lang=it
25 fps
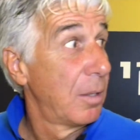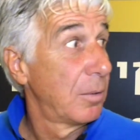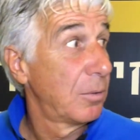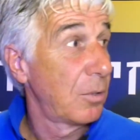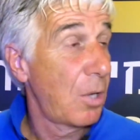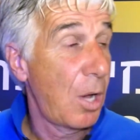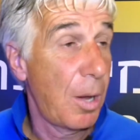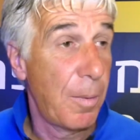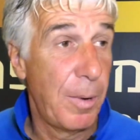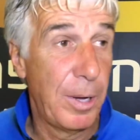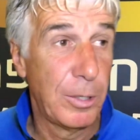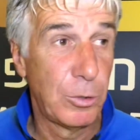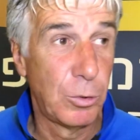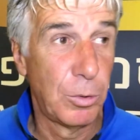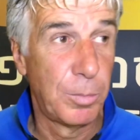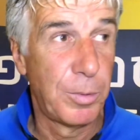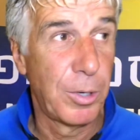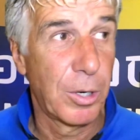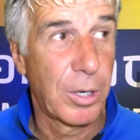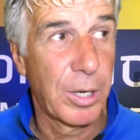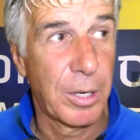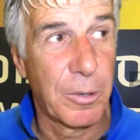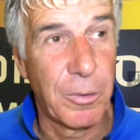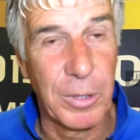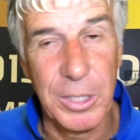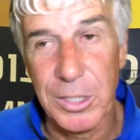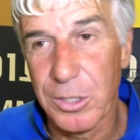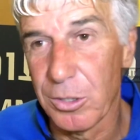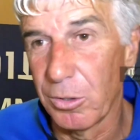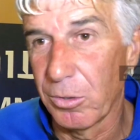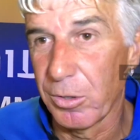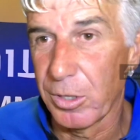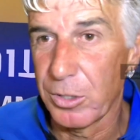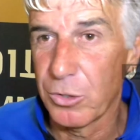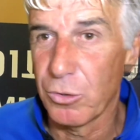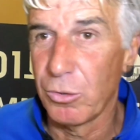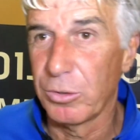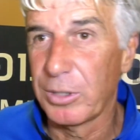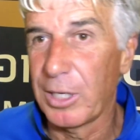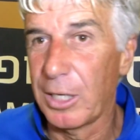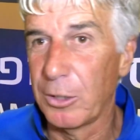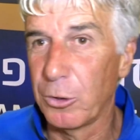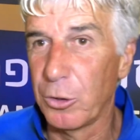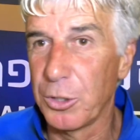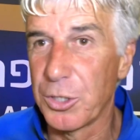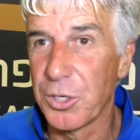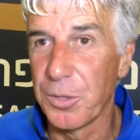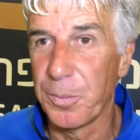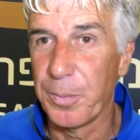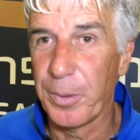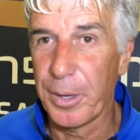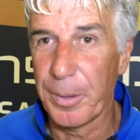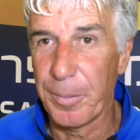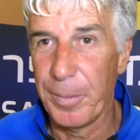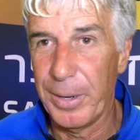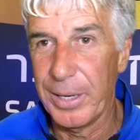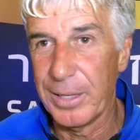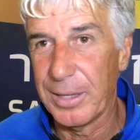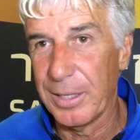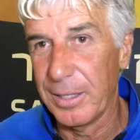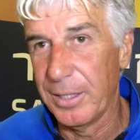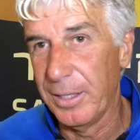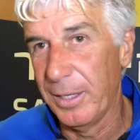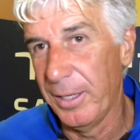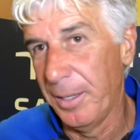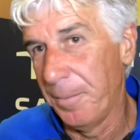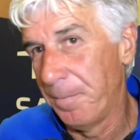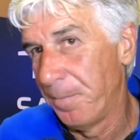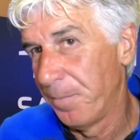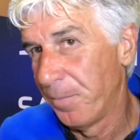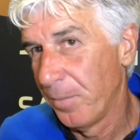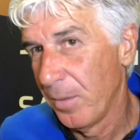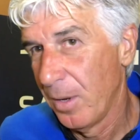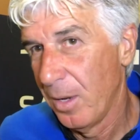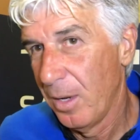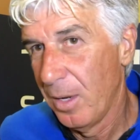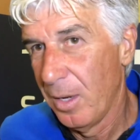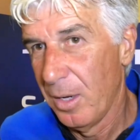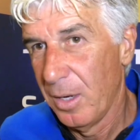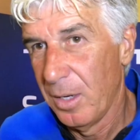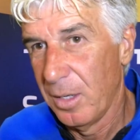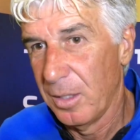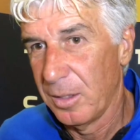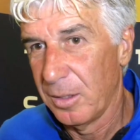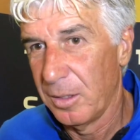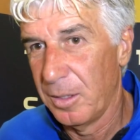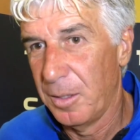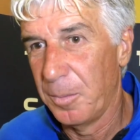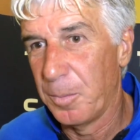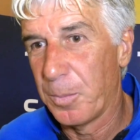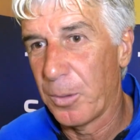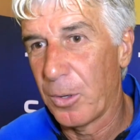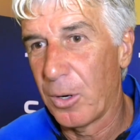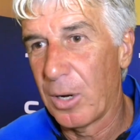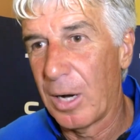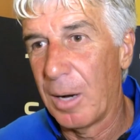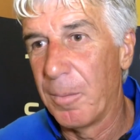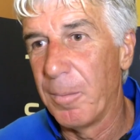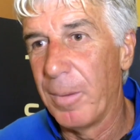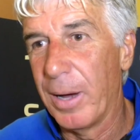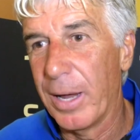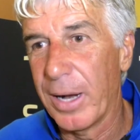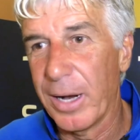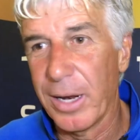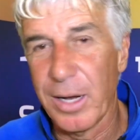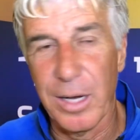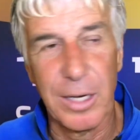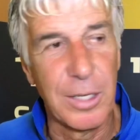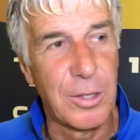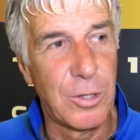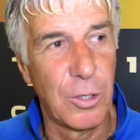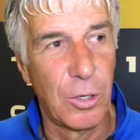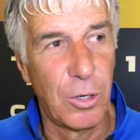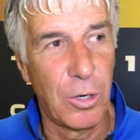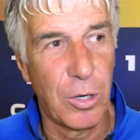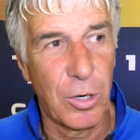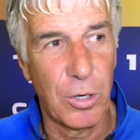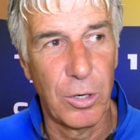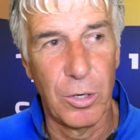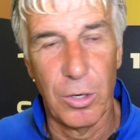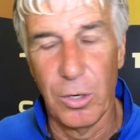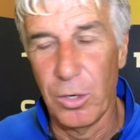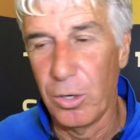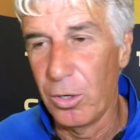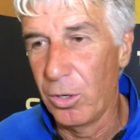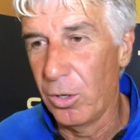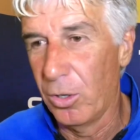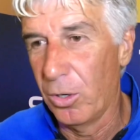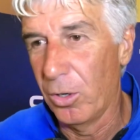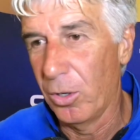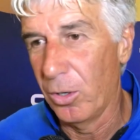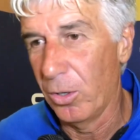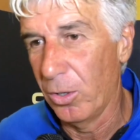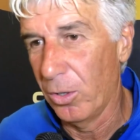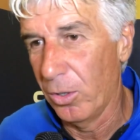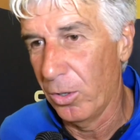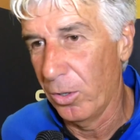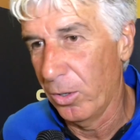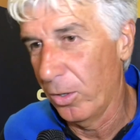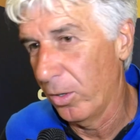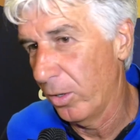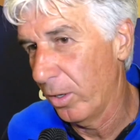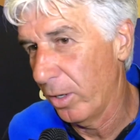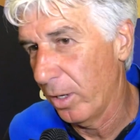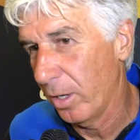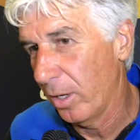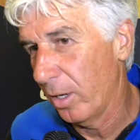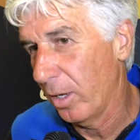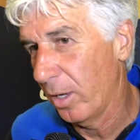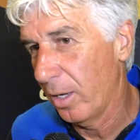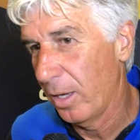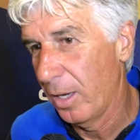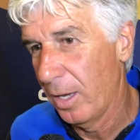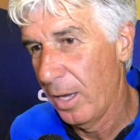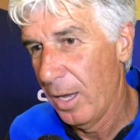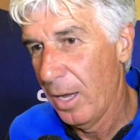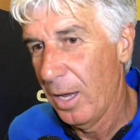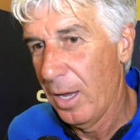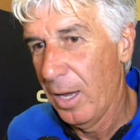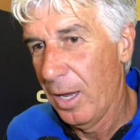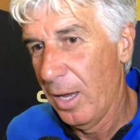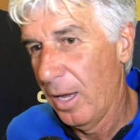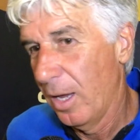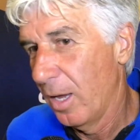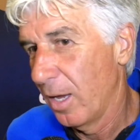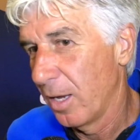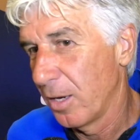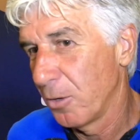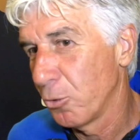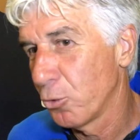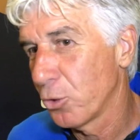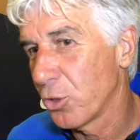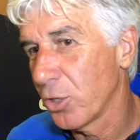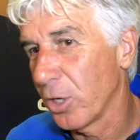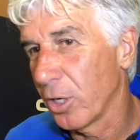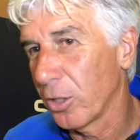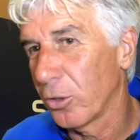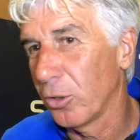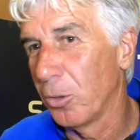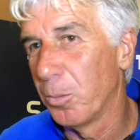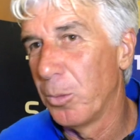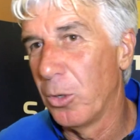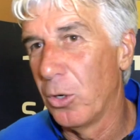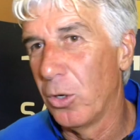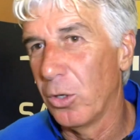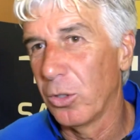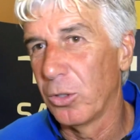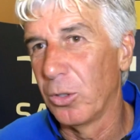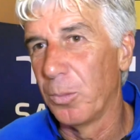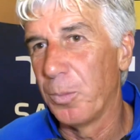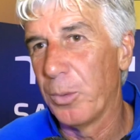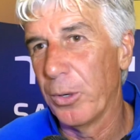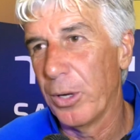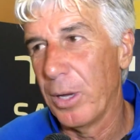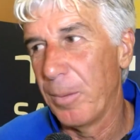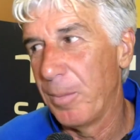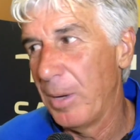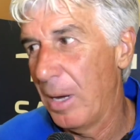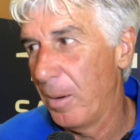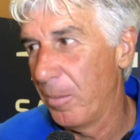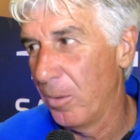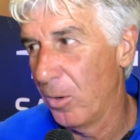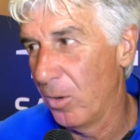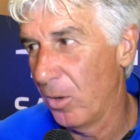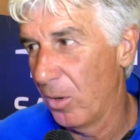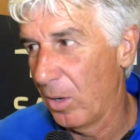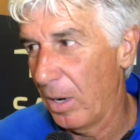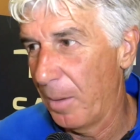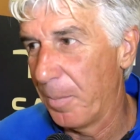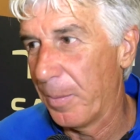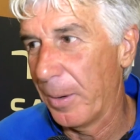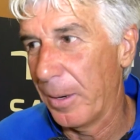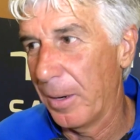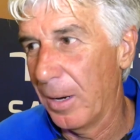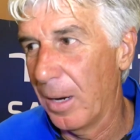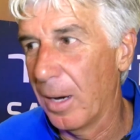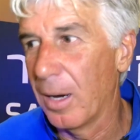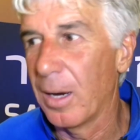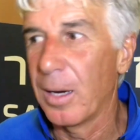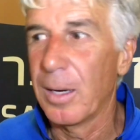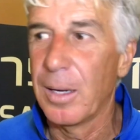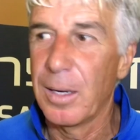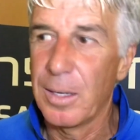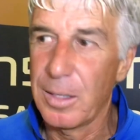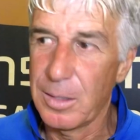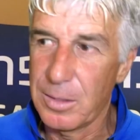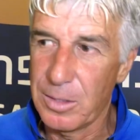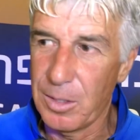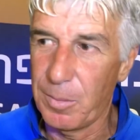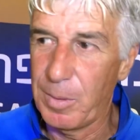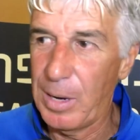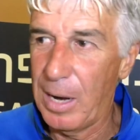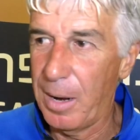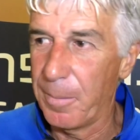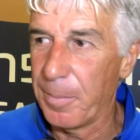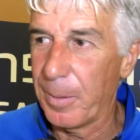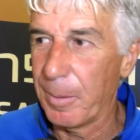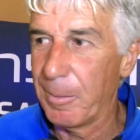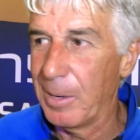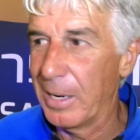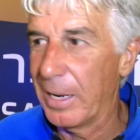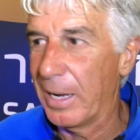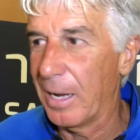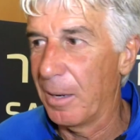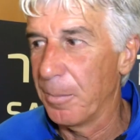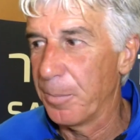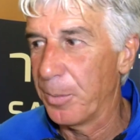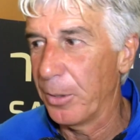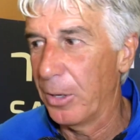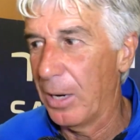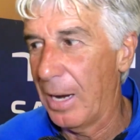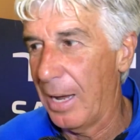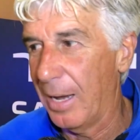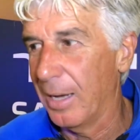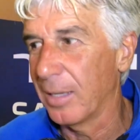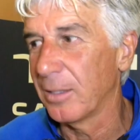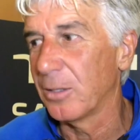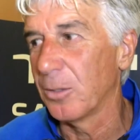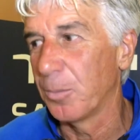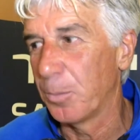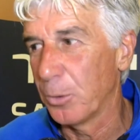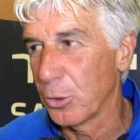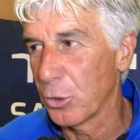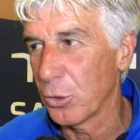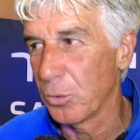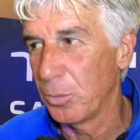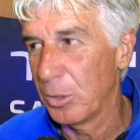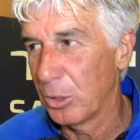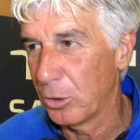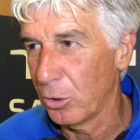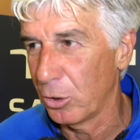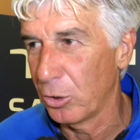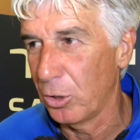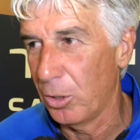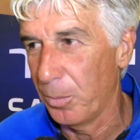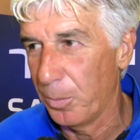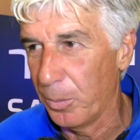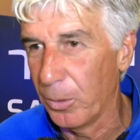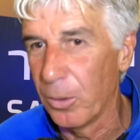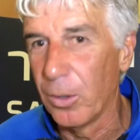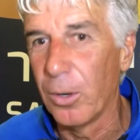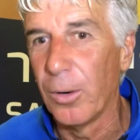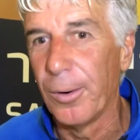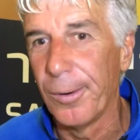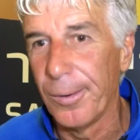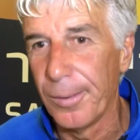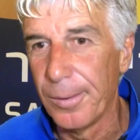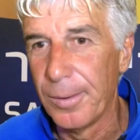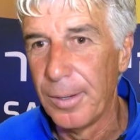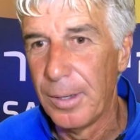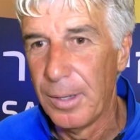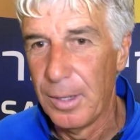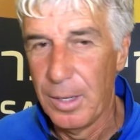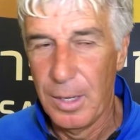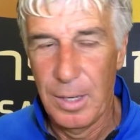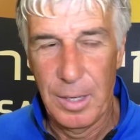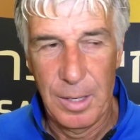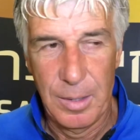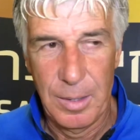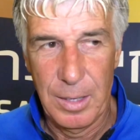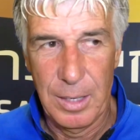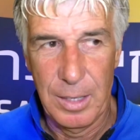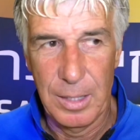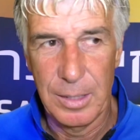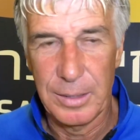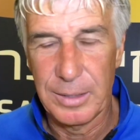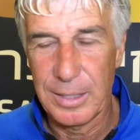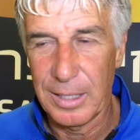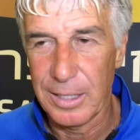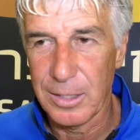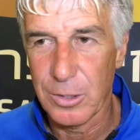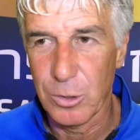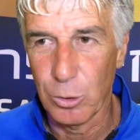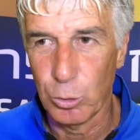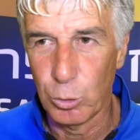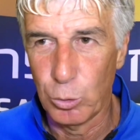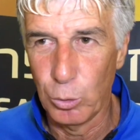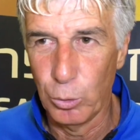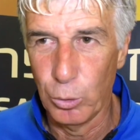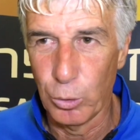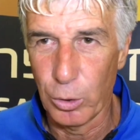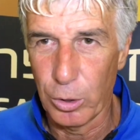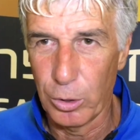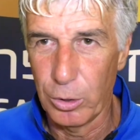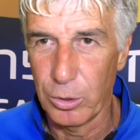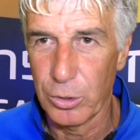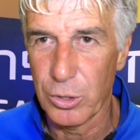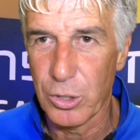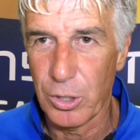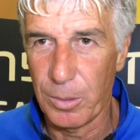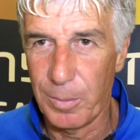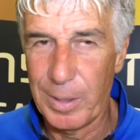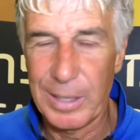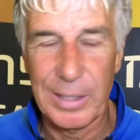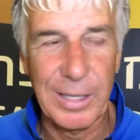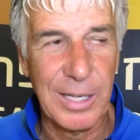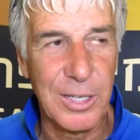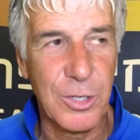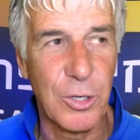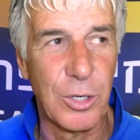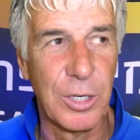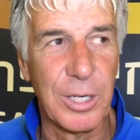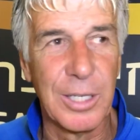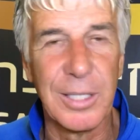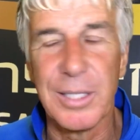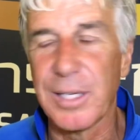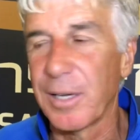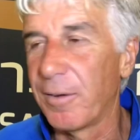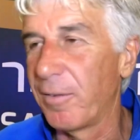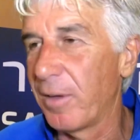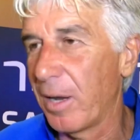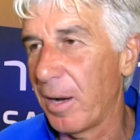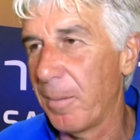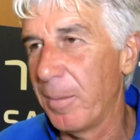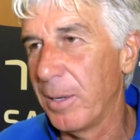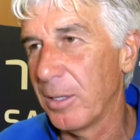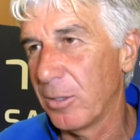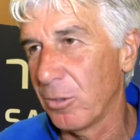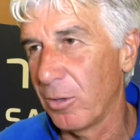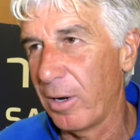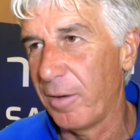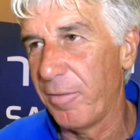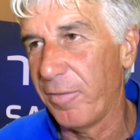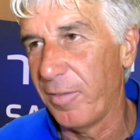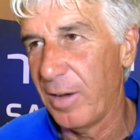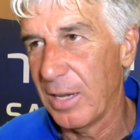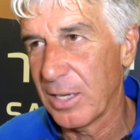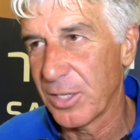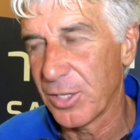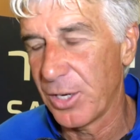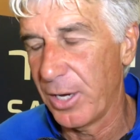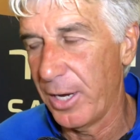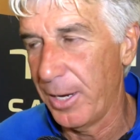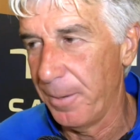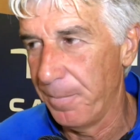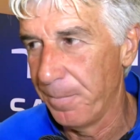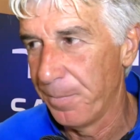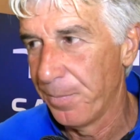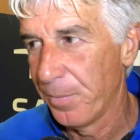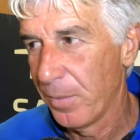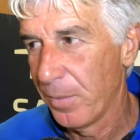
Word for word: No, ma è indubbio che questo è un risultato che ci permette di, di programmare il ritorno eh, in un certo modo, poi abbiamo la, eh, abbiamo la prima di campionato, poi subito dopo il terzo turno, insomma adesso inizia veramente una fase